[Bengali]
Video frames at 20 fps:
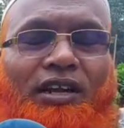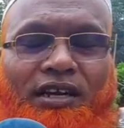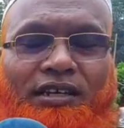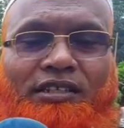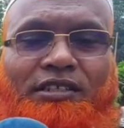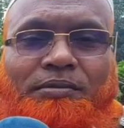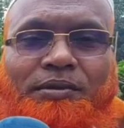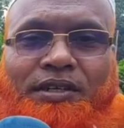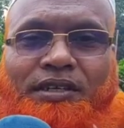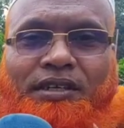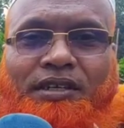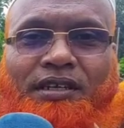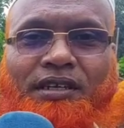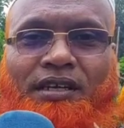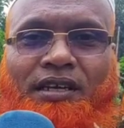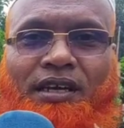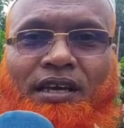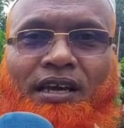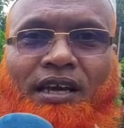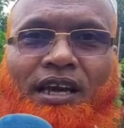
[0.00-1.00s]
তো লাগাতে পারি
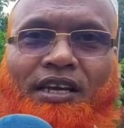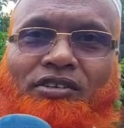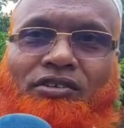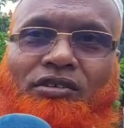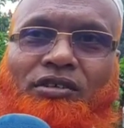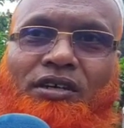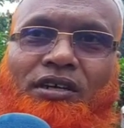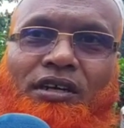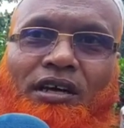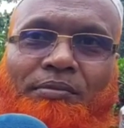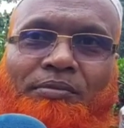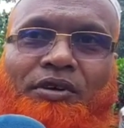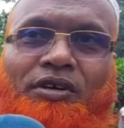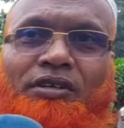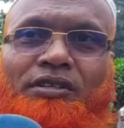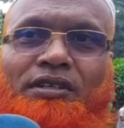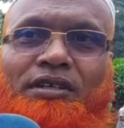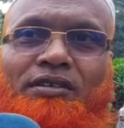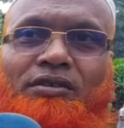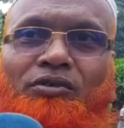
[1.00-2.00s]
এই জন্য
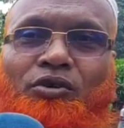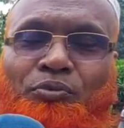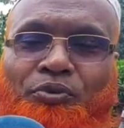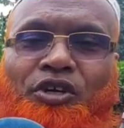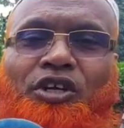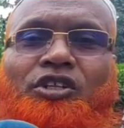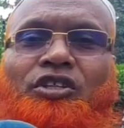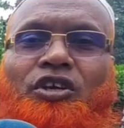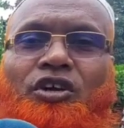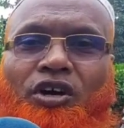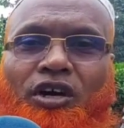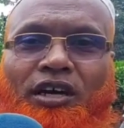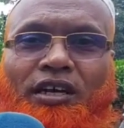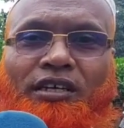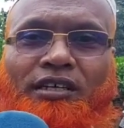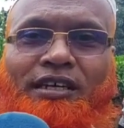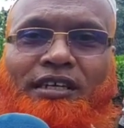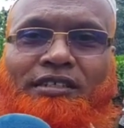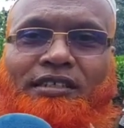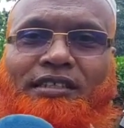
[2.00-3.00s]
আমাদের উপকৃতই হয়
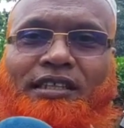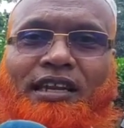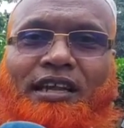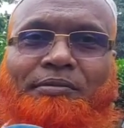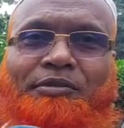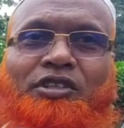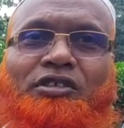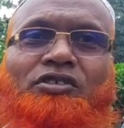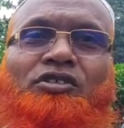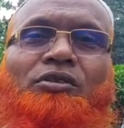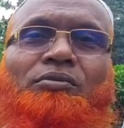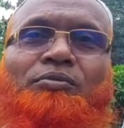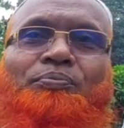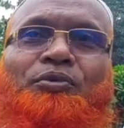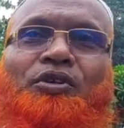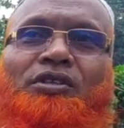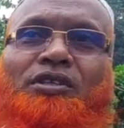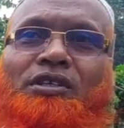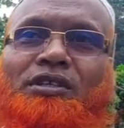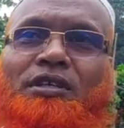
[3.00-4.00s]
গাছের দ্বারা আমাদের
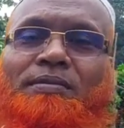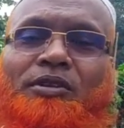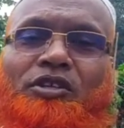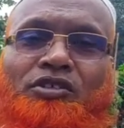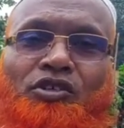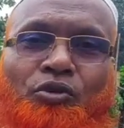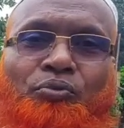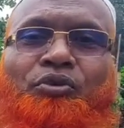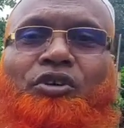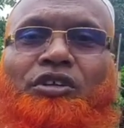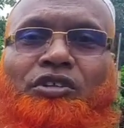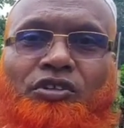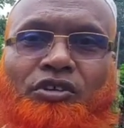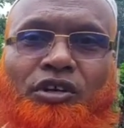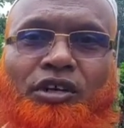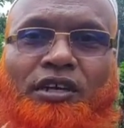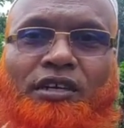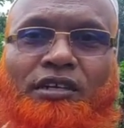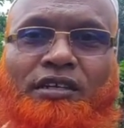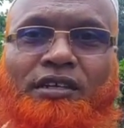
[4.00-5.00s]
প্রত্যেকটা মানুষের উপকৃত
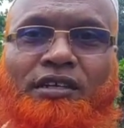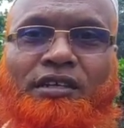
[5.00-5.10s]
হয়